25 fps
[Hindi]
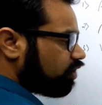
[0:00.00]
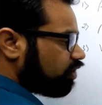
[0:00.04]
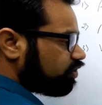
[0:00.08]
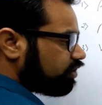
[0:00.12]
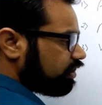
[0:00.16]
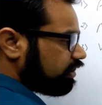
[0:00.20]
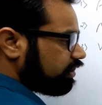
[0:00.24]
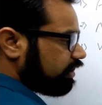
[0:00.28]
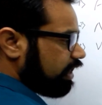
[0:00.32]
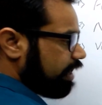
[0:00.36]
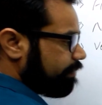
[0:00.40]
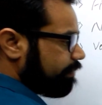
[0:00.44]
क्या हो
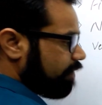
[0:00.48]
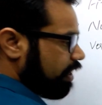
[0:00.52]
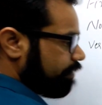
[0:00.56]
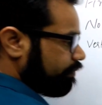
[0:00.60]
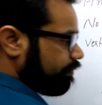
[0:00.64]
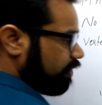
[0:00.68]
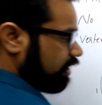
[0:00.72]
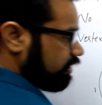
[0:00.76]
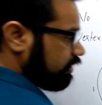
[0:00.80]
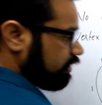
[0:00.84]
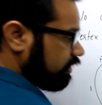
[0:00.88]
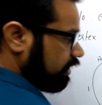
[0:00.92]
सकता है हमारे
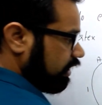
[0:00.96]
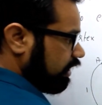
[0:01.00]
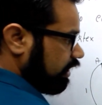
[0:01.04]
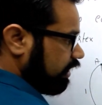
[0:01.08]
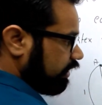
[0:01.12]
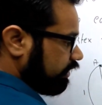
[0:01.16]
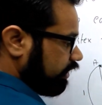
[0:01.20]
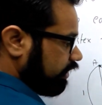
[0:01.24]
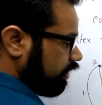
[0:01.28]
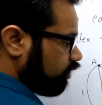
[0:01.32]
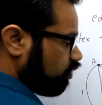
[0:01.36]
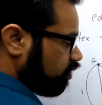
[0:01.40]
पास
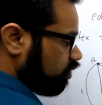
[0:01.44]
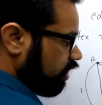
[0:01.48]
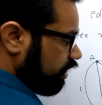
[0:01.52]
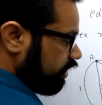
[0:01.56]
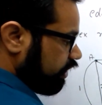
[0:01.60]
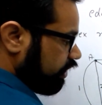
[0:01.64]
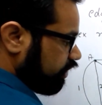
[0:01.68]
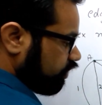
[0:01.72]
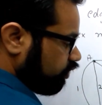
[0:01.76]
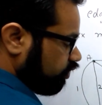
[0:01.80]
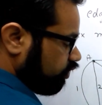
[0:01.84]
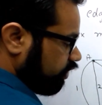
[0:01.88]
ये दो
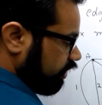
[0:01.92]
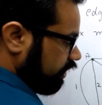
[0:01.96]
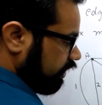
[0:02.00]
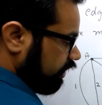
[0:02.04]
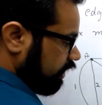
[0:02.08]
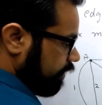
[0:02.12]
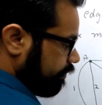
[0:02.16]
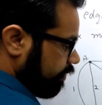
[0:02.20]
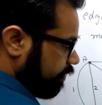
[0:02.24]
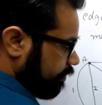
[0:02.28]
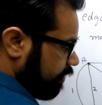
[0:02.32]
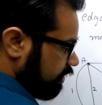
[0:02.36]
कंडीशन हो गई
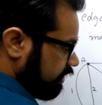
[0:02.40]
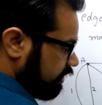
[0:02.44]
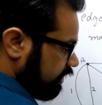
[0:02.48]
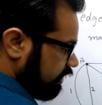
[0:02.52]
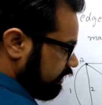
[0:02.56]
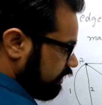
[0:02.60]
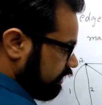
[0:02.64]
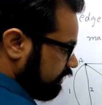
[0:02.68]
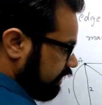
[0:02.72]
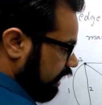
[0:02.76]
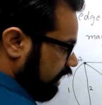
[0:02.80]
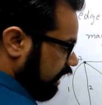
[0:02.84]
कि आपके पास
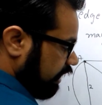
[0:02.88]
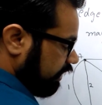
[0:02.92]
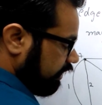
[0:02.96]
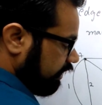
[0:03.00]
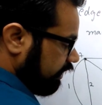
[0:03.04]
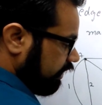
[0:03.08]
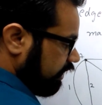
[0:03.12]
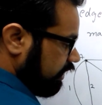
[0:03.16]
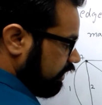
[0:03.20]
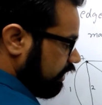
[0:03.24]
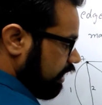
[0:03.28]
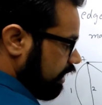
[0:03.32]

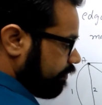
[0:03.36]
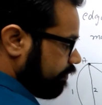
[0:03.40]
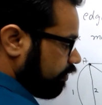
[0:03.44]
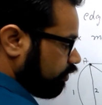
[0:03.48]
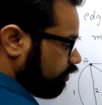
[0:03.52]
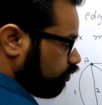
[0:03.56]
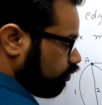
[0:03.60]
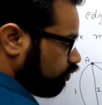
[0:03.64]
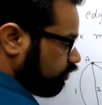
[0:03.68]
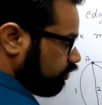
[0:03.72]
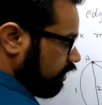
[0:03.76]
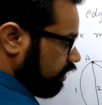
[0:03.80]
स्टार्टिंग आपका
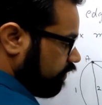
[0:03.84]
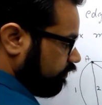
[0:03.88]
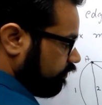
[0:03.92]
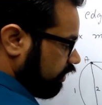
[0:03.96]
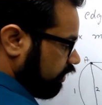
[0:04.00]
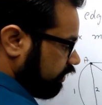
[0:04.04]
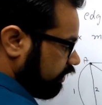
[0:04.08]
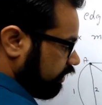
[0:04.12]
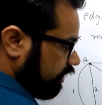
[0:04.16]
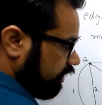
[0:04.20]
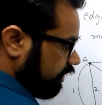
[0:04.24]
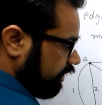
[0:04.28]
दूसरा
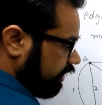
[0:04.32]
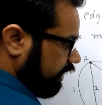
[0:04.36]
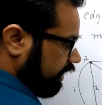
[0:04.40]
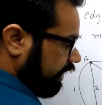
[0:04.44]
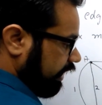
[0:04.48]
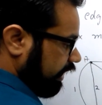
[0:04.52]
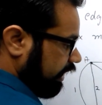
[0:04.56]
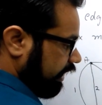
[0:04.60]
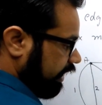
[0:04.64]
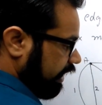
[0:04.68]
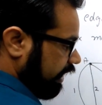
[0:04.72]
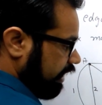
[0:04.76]
वक्त
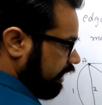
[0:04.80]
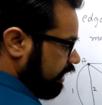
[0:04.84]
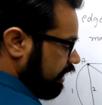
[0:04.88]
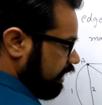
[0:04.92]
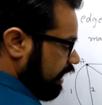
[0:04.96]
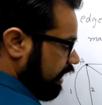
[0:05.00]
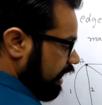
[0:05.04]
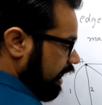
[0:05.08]
ए है